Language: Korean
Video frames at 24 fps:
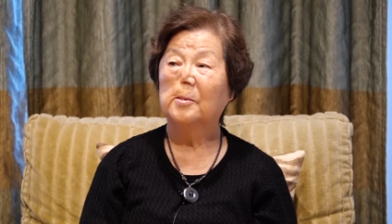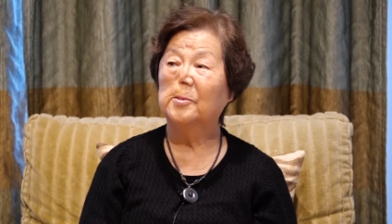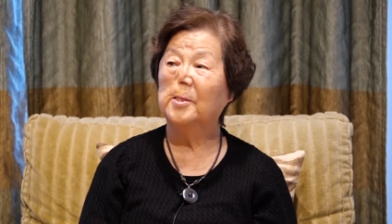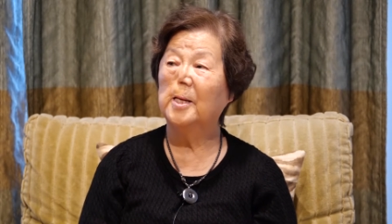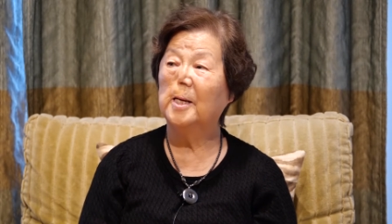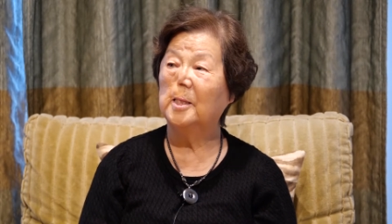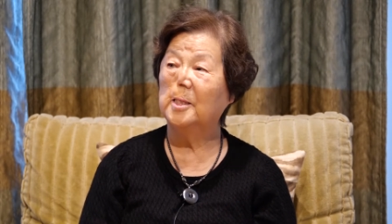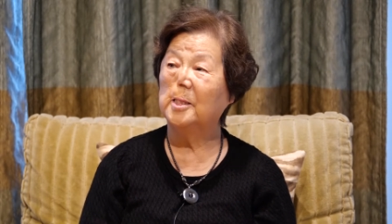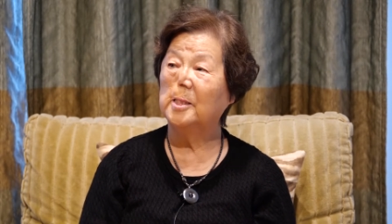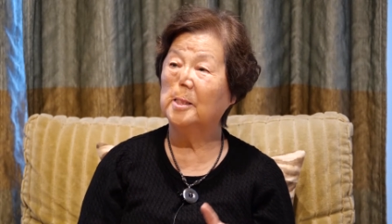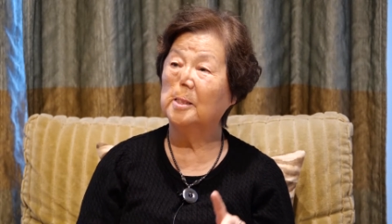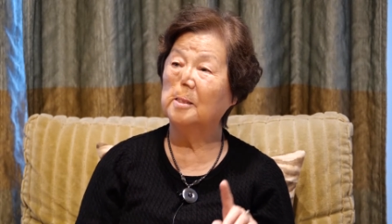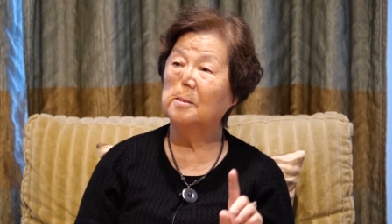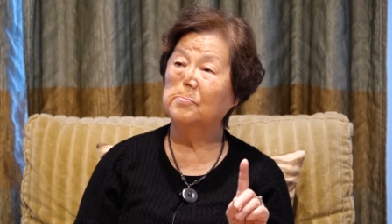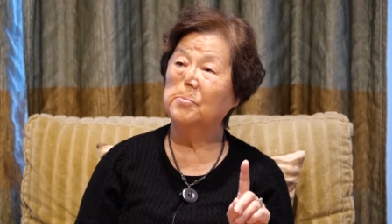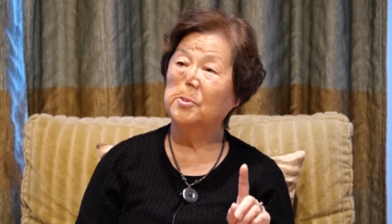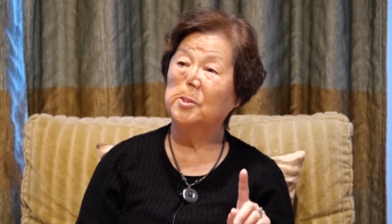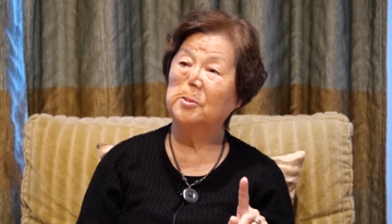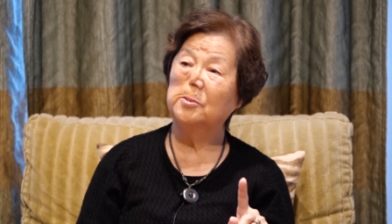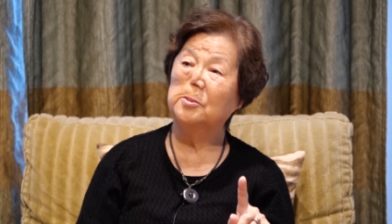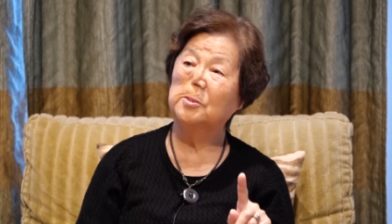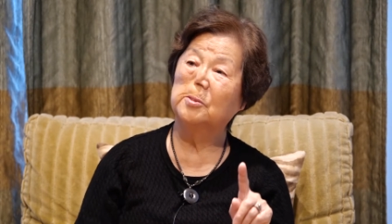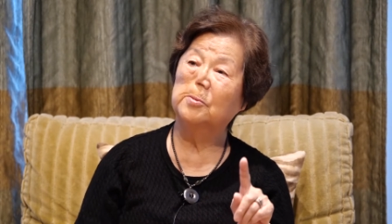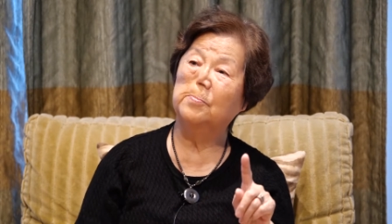내가
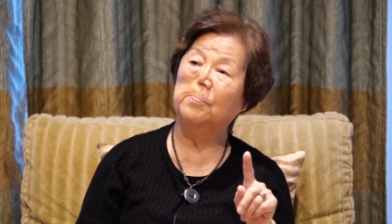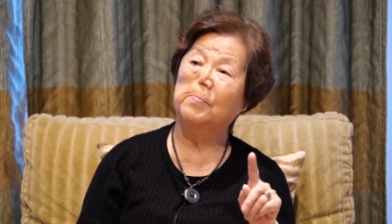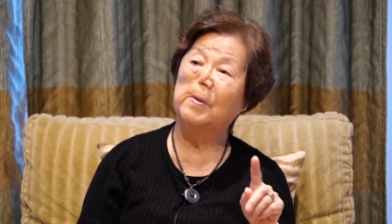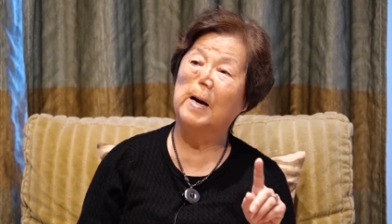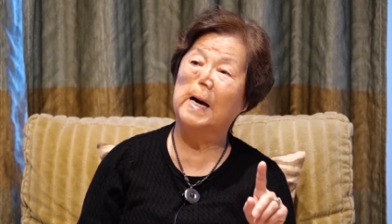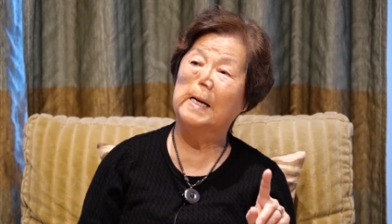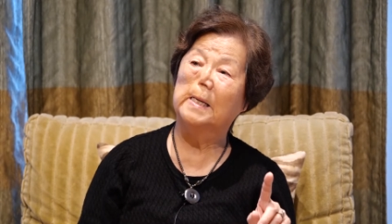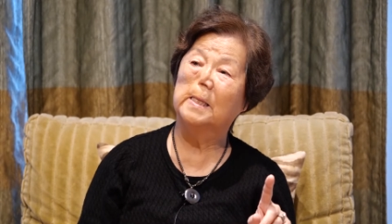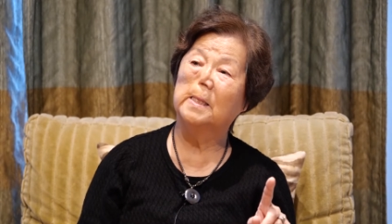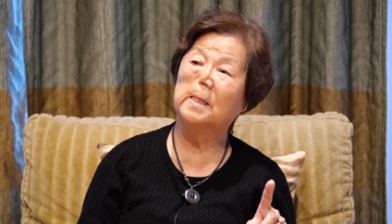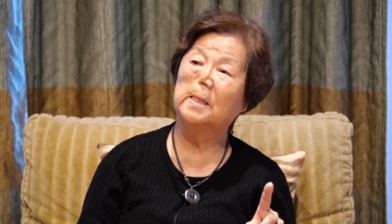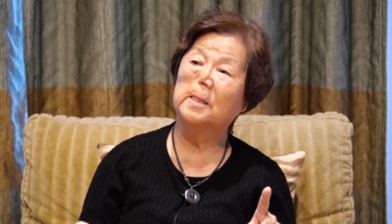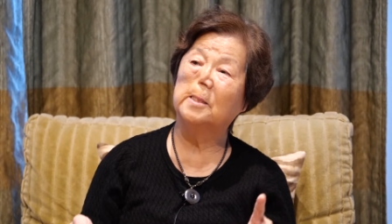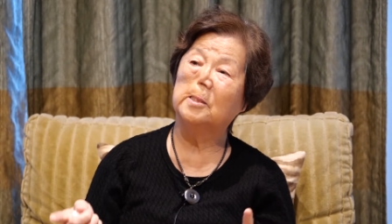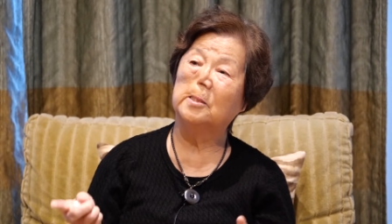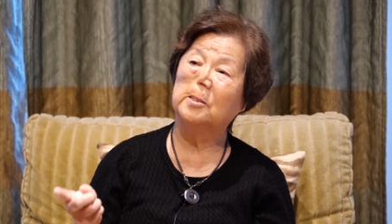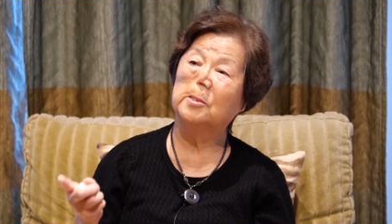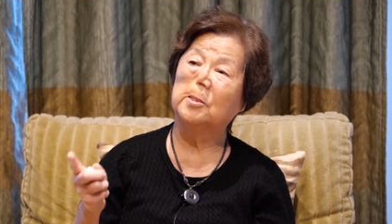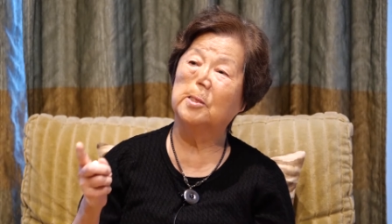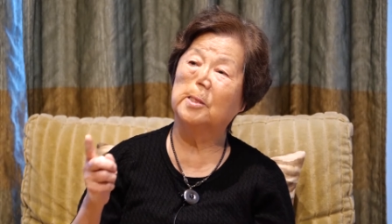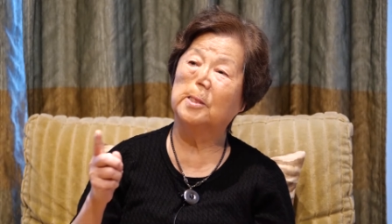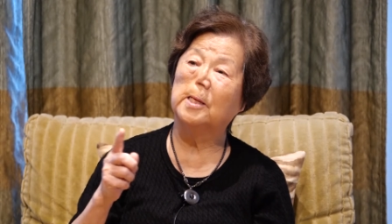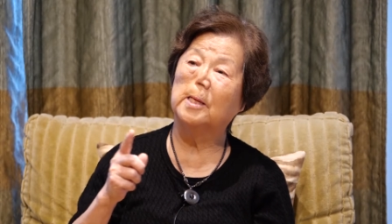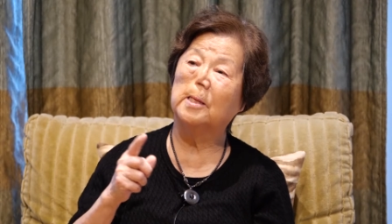이러면은 말이
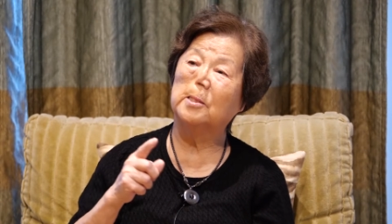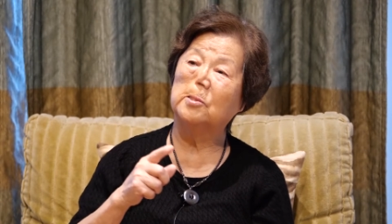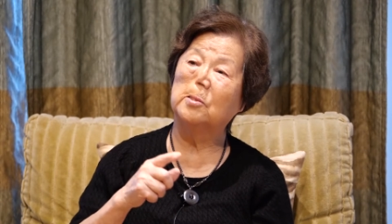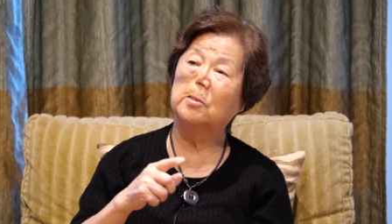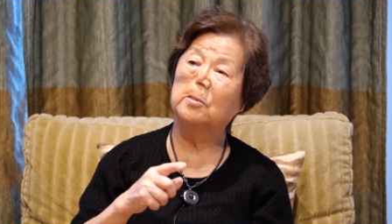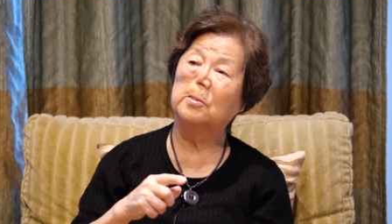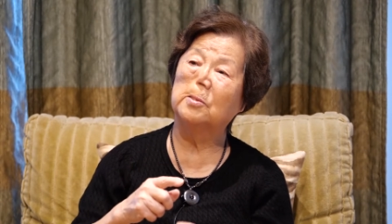이렇게